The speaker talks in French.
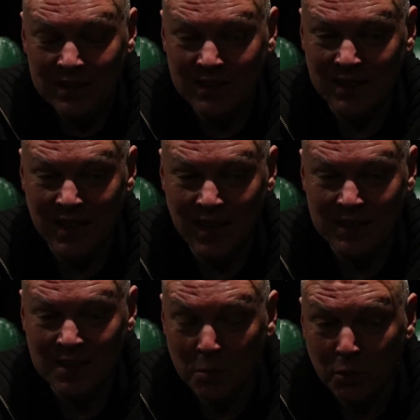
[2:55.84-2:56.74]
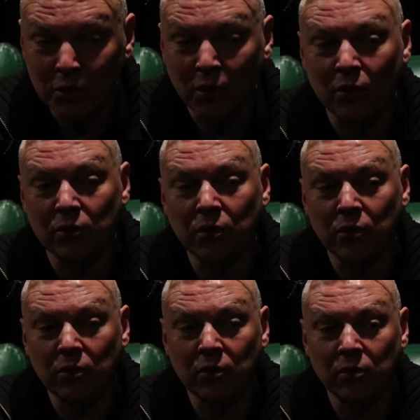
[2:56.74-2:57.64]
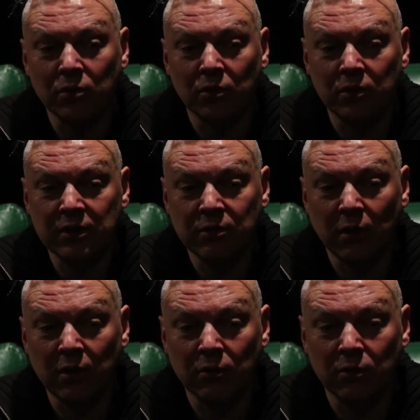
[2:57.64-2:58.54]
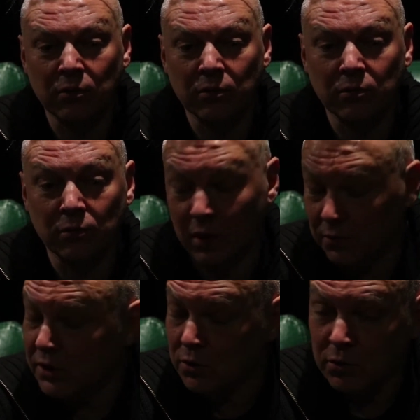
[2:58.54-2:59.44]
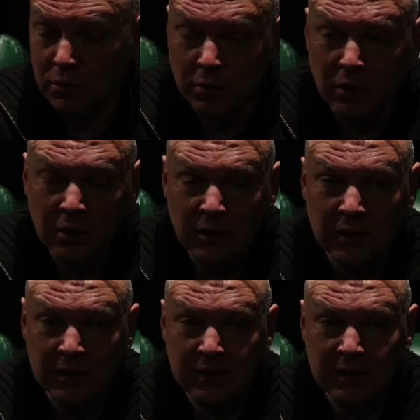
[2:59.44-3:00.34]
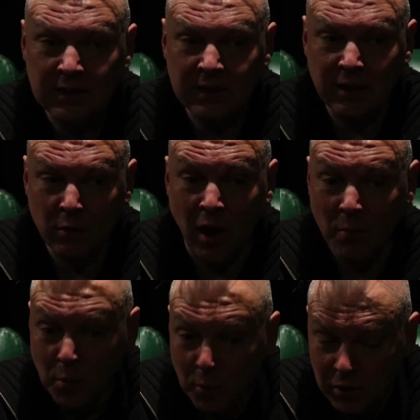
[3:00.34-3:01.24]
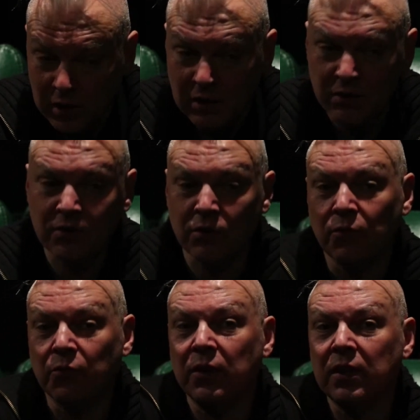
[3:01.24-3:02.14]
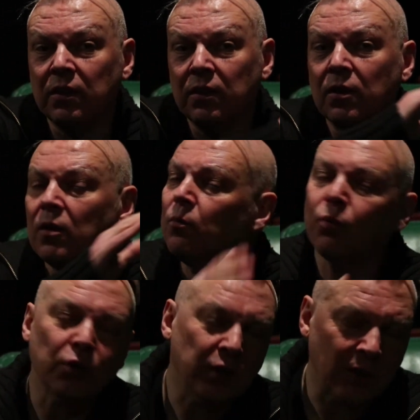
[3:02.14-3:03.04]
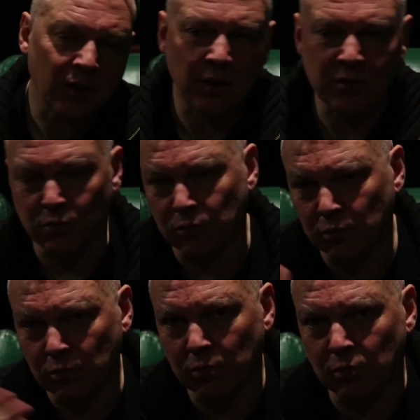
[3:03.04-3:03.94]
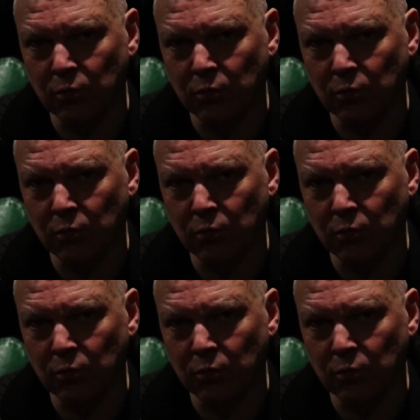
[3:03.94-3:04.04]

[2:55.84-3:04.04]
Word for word: ce qui est assez beau dans, l'histoire de, la vie de Jean-Claude, c'est qu'à un moment, il se fait, pour des tas de raisons euh,